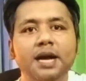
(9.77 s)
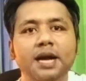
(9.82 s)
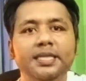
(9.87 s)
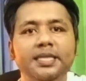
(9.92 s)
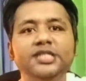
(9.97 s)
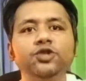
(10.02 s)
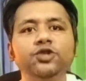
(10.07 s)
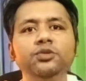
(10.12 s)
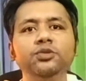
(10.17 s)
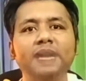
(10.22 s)

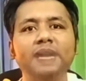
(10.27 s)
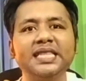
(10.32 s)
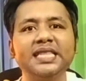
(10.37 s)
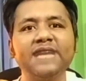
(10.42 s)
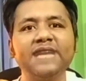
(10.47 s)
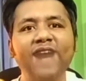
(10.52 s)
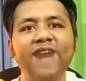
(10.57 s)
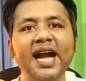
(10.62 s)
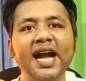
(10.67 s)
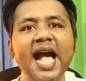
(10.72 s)
নিশু
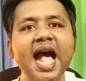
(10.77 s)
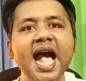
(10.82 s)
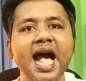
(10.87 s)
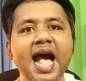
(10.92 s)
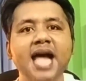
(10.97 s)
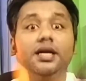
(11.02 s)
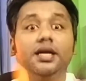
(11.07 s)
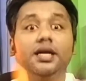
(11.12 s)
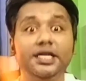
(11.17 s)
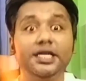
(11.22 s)
মাদার ফাঁকা
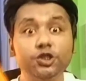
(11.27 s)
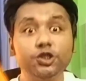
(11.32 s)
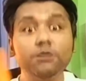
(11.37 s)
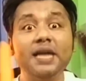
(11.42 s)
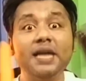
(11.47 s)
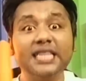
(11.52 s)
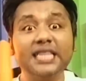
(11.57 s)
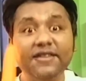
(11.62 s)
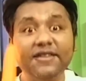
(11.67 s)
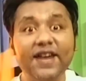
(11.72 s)
নিশু
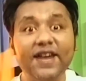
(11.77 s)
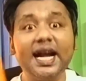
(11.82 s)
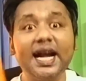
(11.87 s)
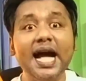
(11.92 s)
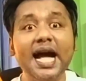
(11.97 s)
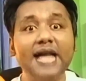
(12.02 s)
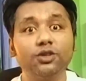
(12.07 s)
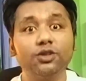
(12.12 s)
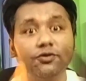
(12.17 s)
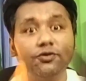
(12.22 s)
মাদার ফাঁকা
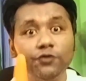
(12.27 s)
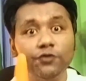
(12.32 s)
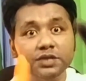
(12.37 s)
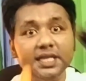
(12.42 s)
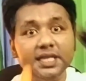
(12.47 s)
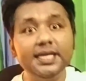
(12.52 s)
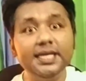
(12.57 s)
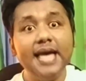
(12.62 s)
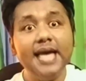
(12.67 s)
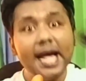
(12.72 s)
তোর ফোন
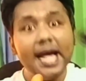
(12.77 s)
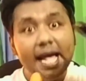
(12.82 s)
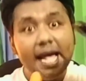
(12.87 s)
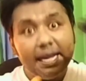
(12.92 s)
দিয়ে দিয়া